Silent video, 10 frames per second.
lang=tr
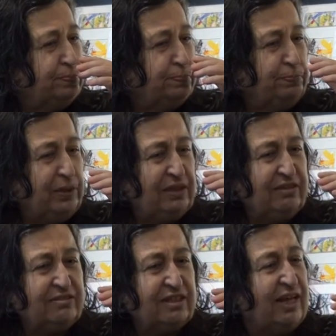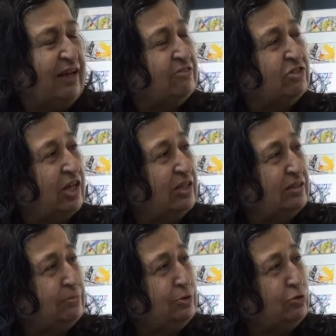bilgisayar
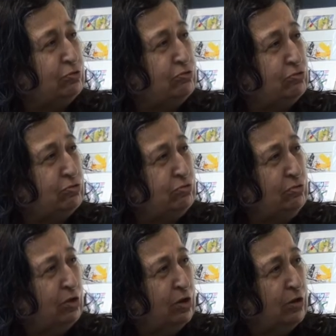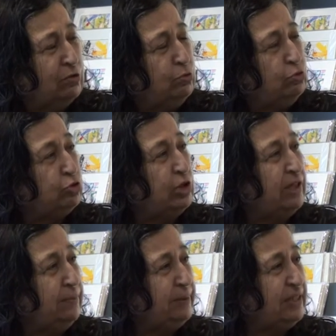çağında bir çocuğun
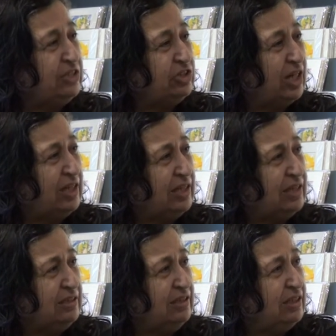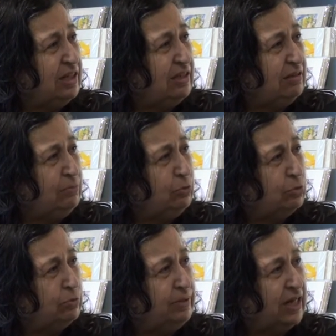düşleyebileceğine
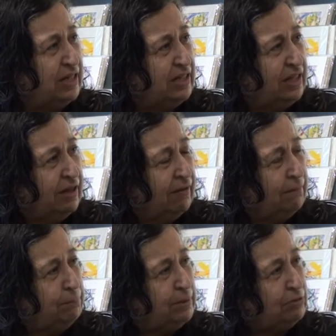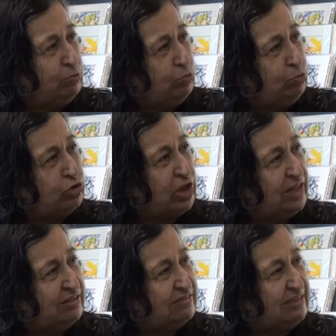inanamıyorum. Yani bir düş
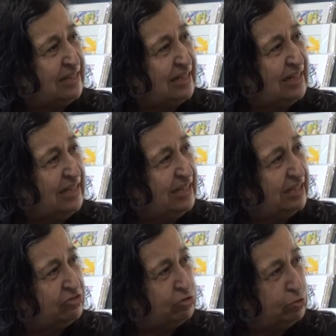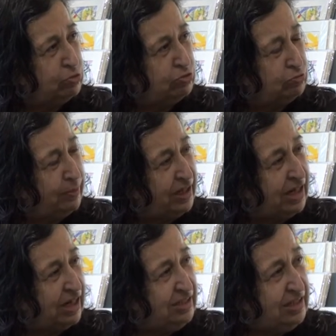eksikliği yaşıyoruz. Olabilir.
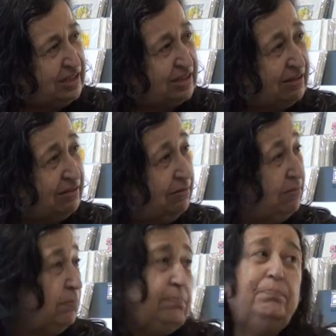Mekanik olabilir.